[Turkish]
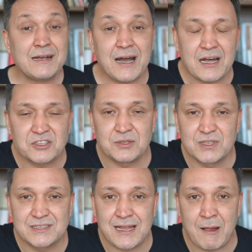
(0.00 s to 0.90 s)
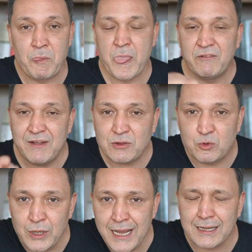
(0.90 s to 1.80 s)
karşımızda ve
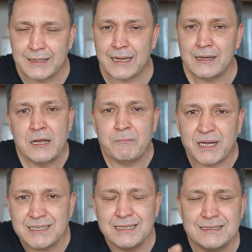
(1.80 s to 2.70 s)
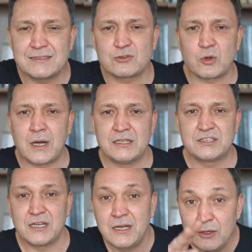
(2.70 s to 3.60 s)
düne kadar patatesci
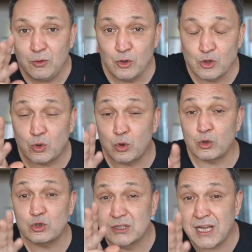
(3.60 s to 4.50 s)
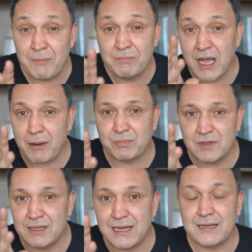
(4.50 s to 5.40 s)
soğancı 3 kuruş zam
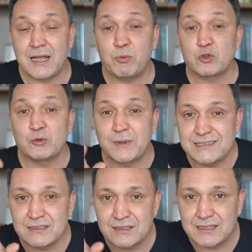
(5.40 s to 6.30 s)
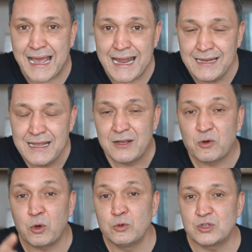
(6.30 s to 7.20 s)
yaptı diye deposu basılırken
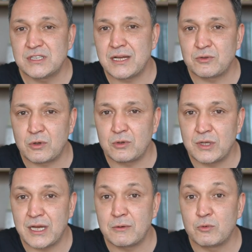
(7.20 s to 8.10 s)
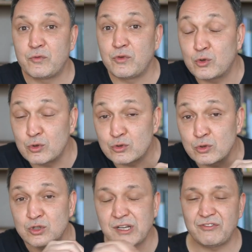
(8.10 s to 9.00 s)
konut sektöründeki bu
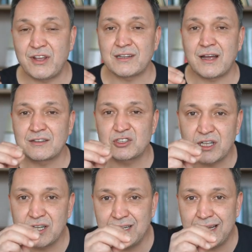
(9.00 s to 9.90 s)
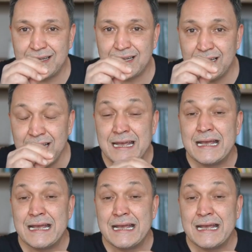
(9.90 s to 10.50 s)
fütursuzca fiyat artışları ile ilgili